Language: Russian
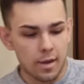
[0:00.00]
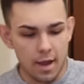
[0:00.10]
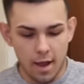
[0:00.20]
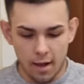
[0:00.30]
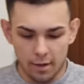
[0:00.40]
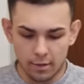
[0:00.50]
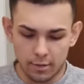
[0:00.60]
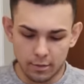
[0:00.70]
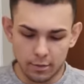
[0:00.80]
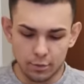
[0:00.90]
Так,
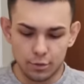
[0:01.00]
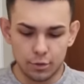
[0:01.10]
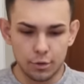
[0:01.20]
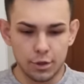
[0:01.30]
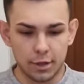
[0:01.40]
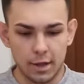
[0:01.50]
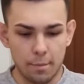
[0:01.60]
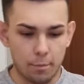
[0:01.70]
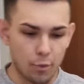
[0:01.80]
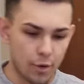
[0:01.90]
кусочек
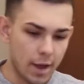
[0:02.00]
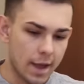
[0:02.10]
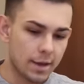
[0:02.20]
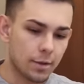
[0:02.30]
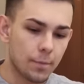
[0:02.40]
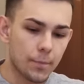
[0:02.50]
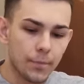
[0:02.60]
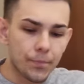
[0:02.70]
нам понятен.